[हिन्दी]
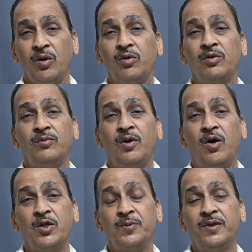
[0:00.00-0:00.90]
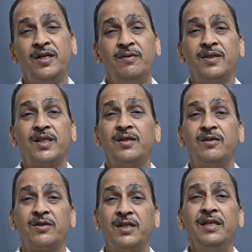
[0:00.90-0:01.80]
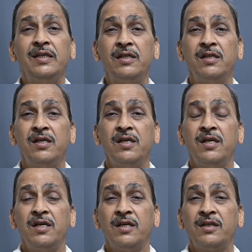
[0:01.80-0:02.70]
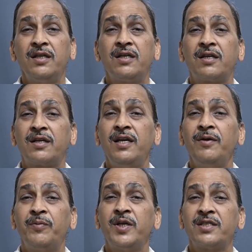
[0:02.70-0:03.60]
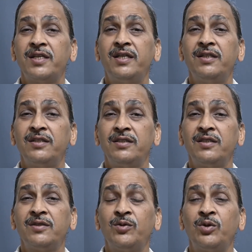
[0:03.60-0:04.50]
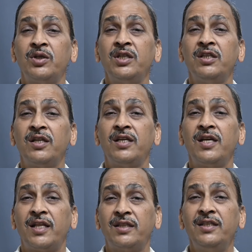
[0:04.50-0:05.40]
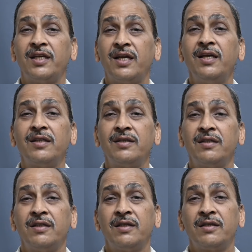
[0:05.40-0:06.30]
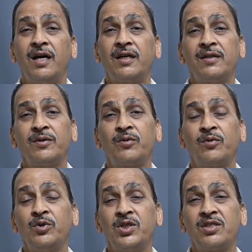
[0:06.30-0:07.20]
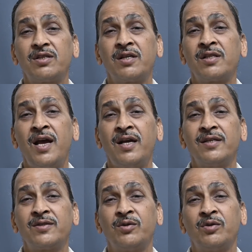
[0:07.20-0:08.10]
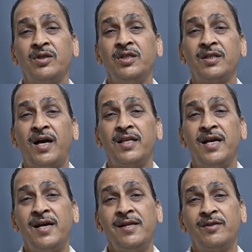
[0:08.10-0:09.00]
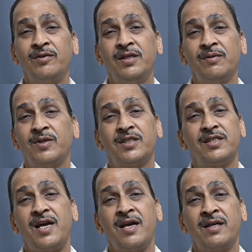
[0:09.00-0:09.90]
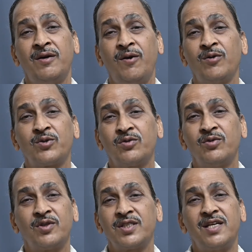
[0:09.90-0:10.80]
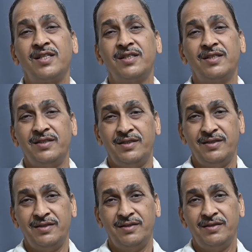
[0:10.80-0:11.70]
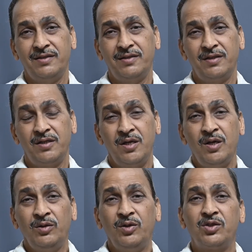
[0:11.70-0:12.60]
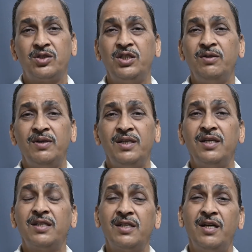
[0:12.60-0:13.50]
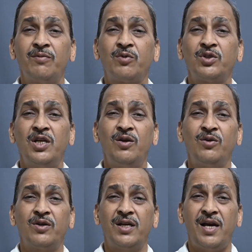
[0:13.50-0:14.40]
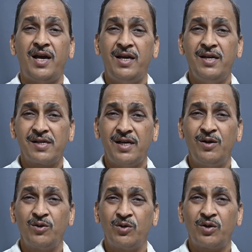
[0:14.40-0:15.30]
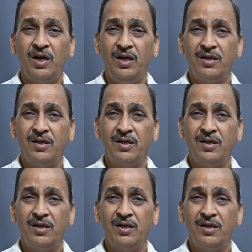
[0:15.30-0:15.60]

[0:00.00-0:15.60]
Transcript: तुम हॉस्पिटल में देखोगे कि कई पेशेंट जिनको नींद नहीं आती है डॉक्टर कोशिश करता है कि इसको नींद आ जाए तो ये बच जाएगा और उसको नशा देते हैं तो जीवन इतना बोझल हो गया है कई लोगों का